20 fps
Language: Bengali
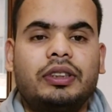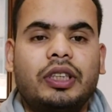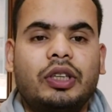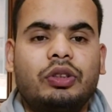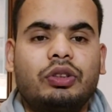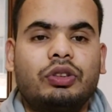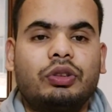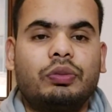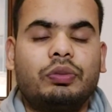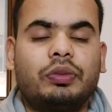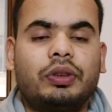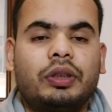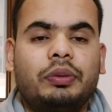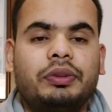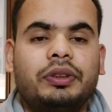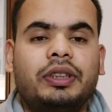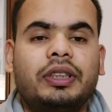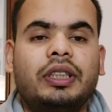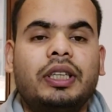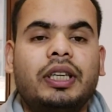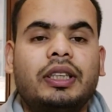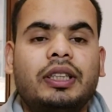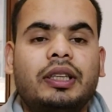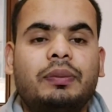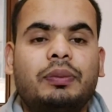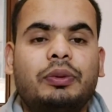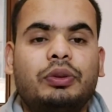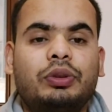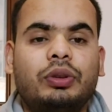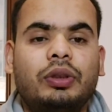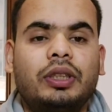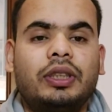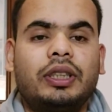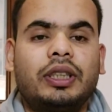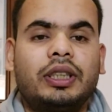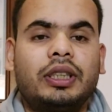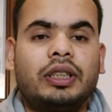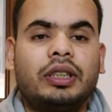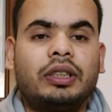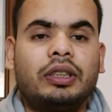স্বাগতম আমি দিন হায়দার পর্তুগাল
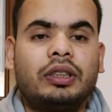থেকে